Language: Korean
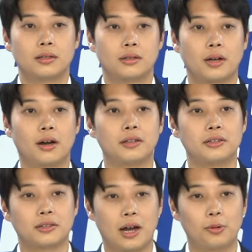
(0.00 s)

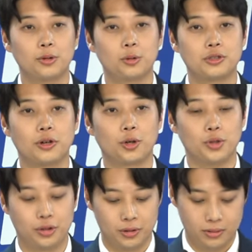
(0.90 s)
사랑하는 당원 동지
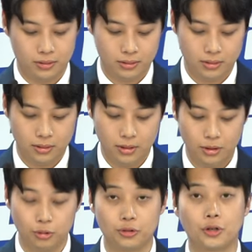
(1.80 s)
여러분
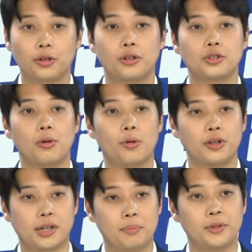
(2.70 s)
윤석열
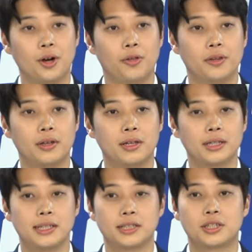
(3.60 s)
정권 3년
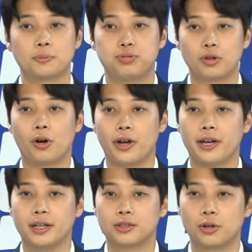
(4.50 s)
예측
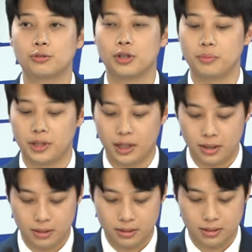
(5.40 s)
불허의 전국입니다
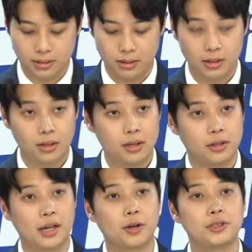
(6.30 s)

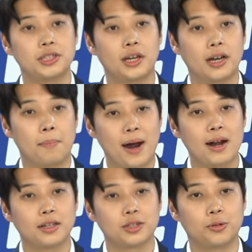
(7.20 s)
대선 시계가
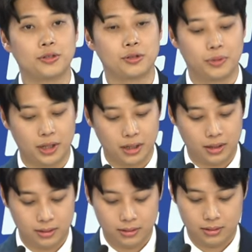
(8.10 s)
빨라지고 있습니다
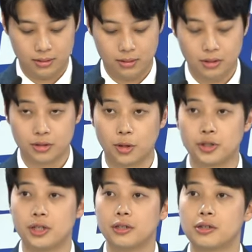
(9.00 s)

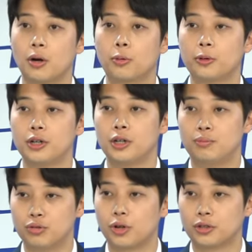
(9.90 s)
저들은
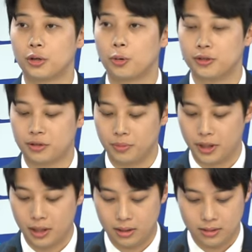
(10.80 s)
서로를 물어뜯고
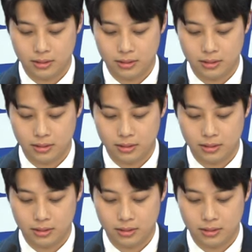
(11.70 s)
있습니다